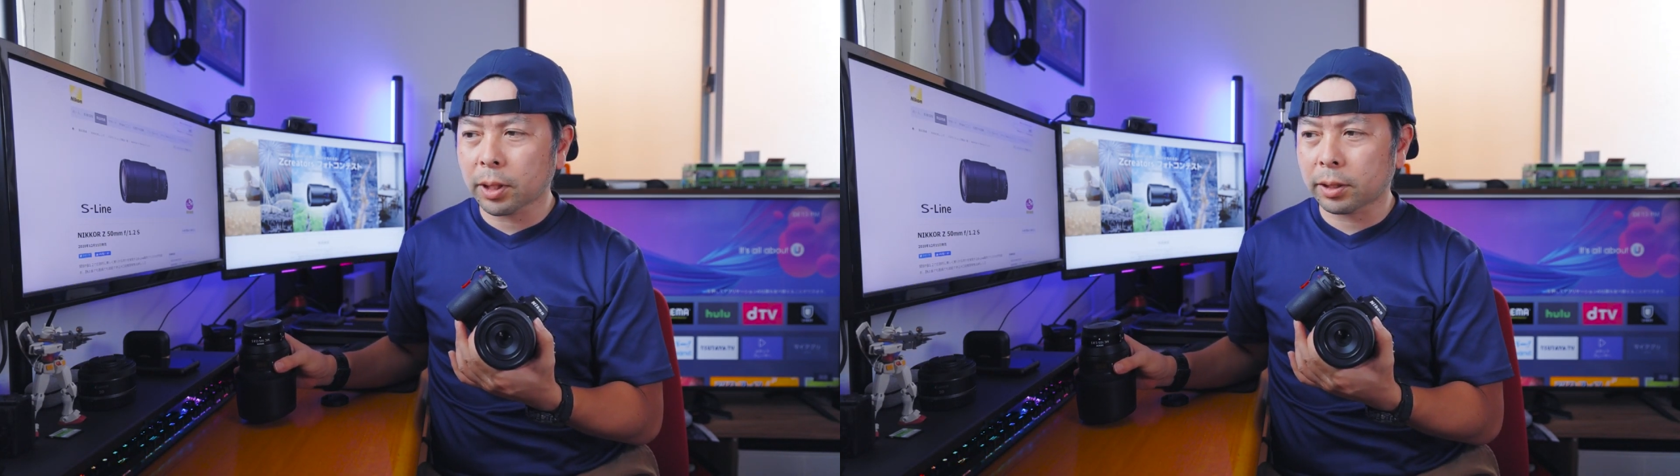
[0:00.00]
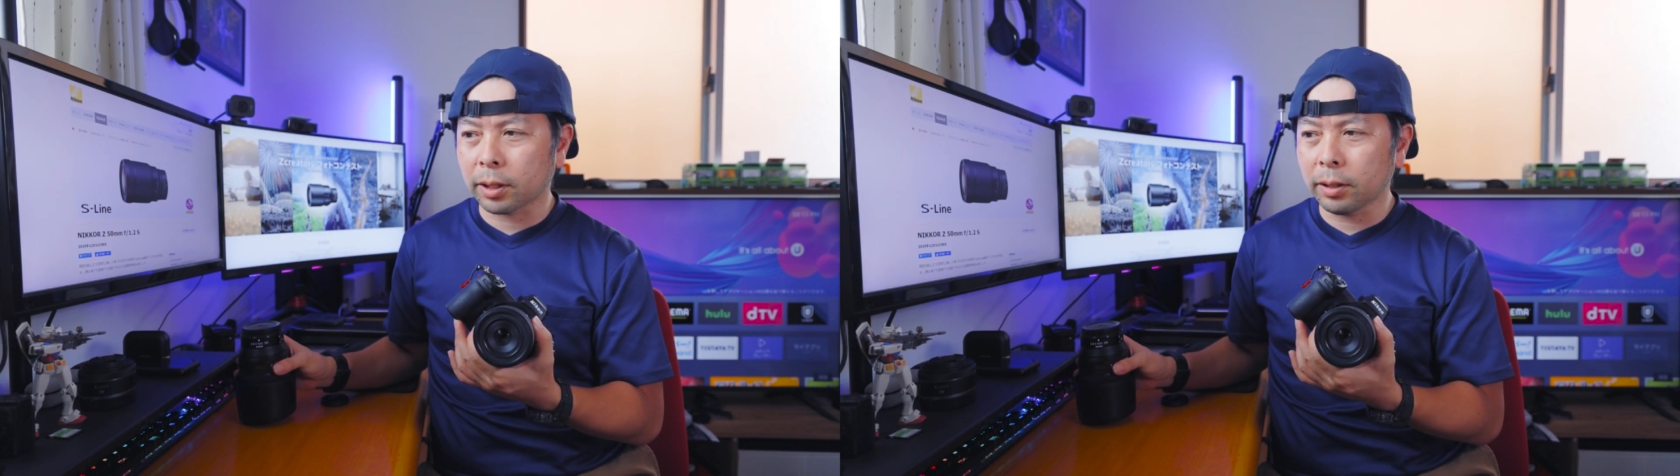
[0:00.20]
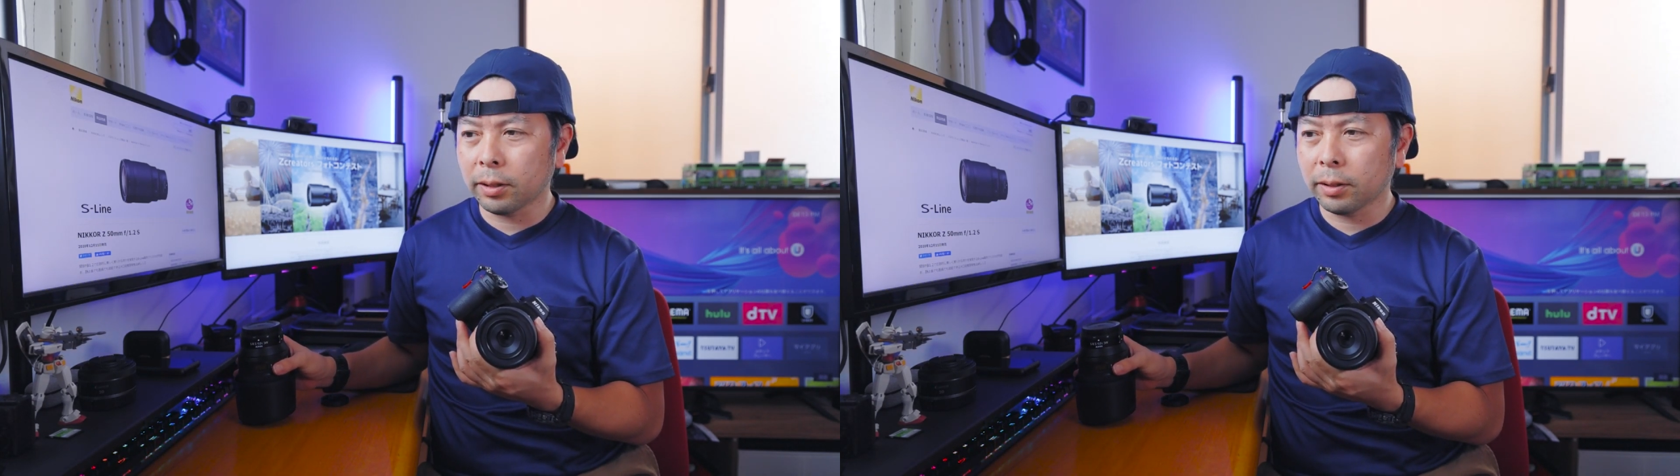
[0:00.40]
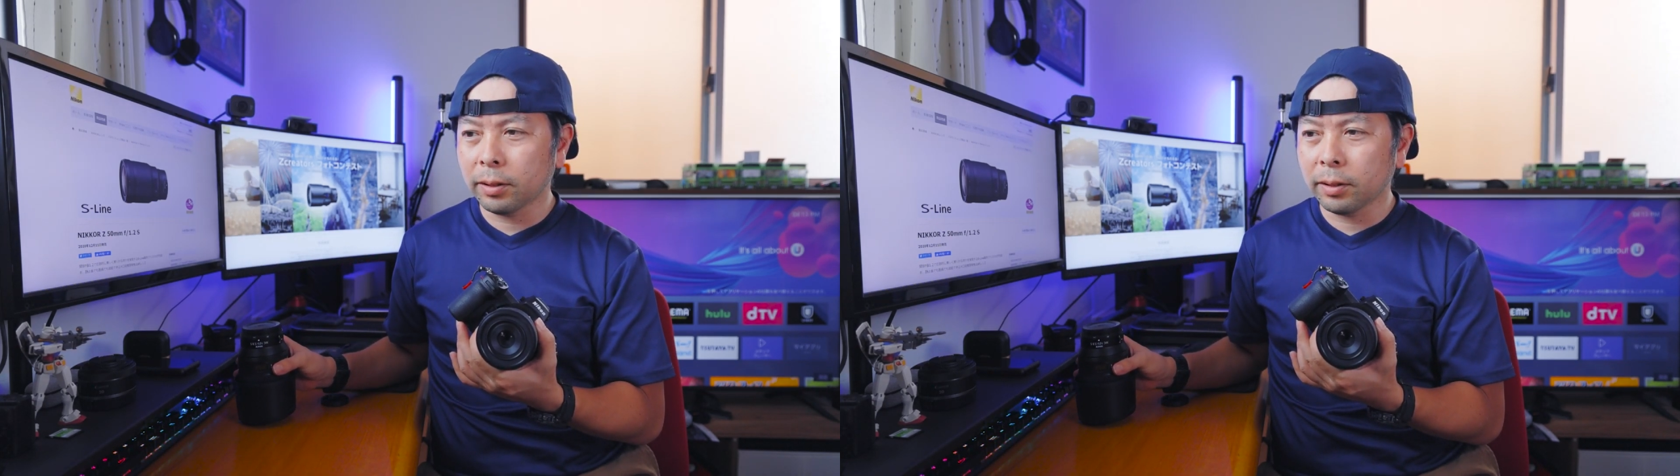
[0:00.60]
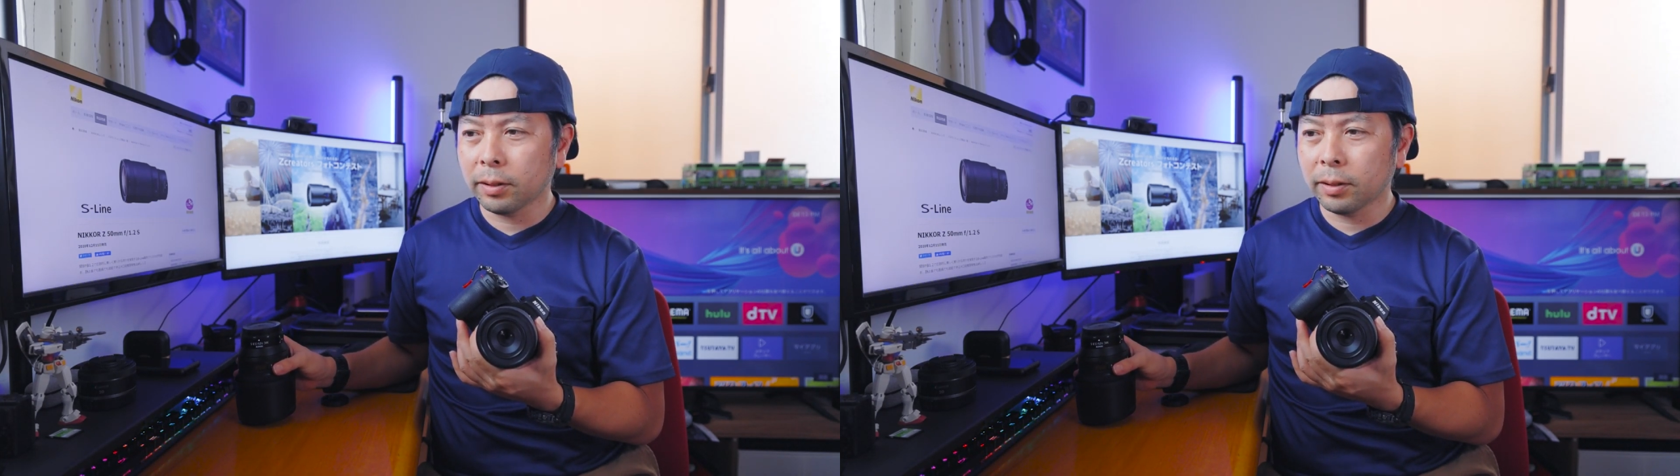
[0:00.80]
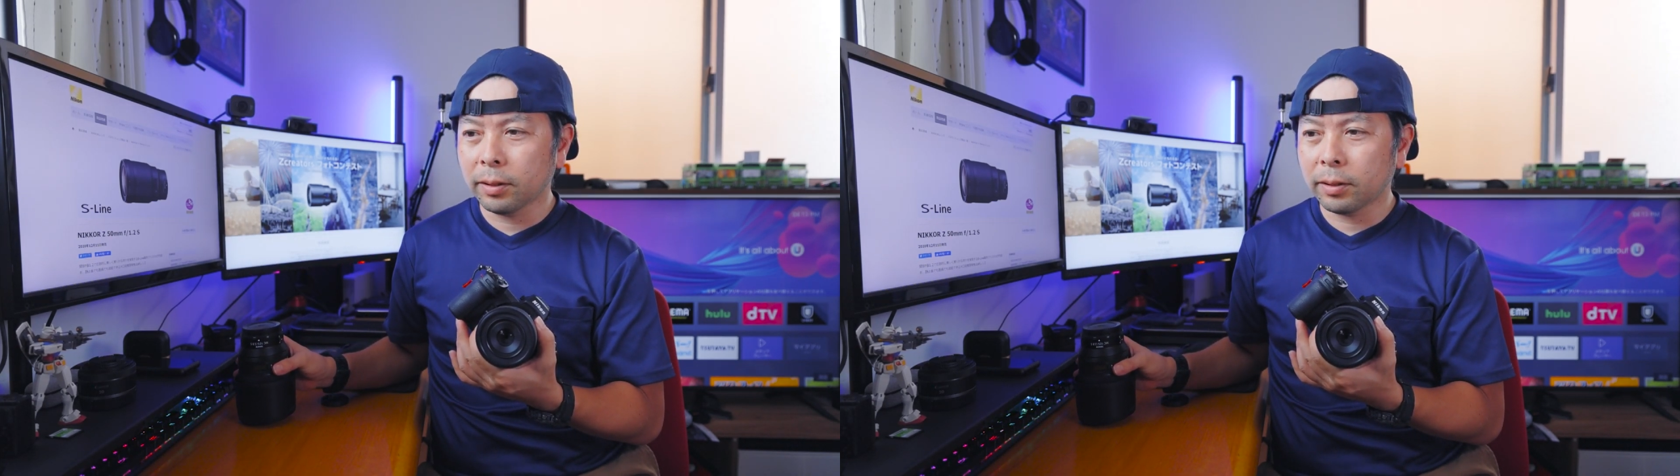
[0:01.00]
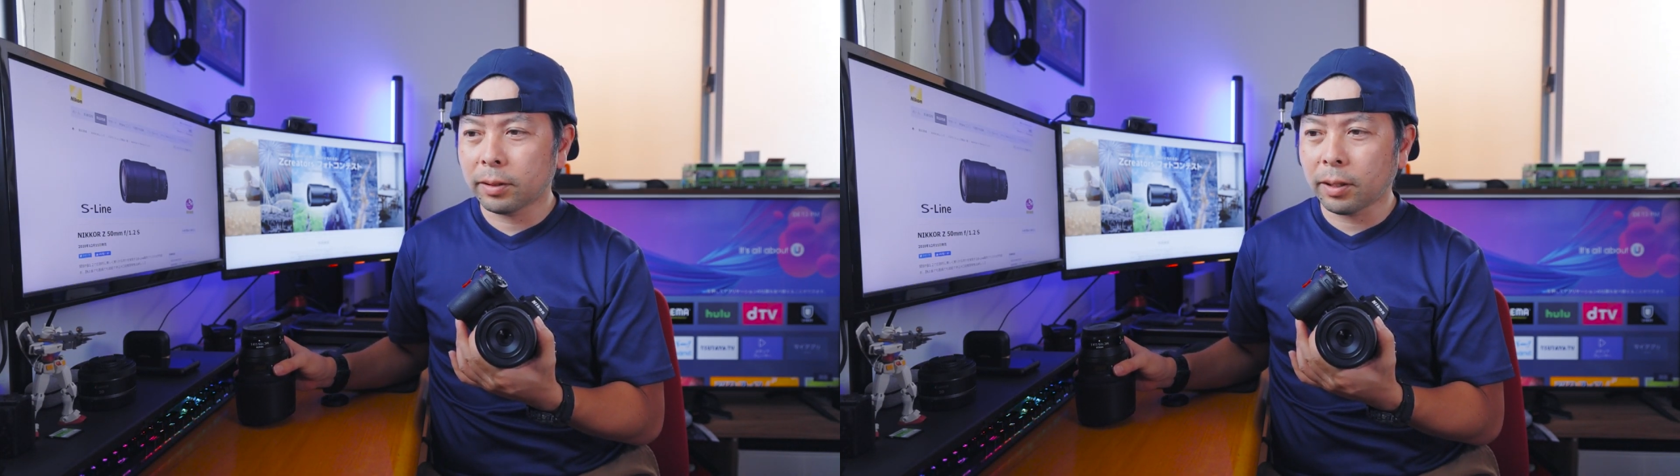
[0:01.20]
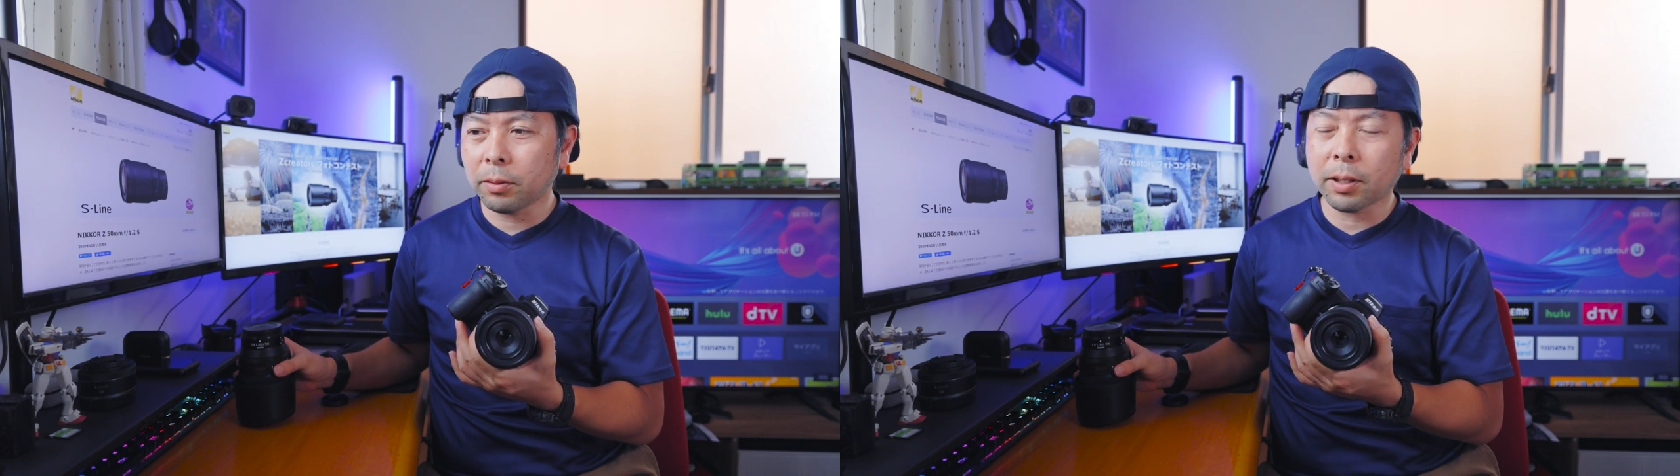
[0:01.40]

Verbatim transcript: 写真ってい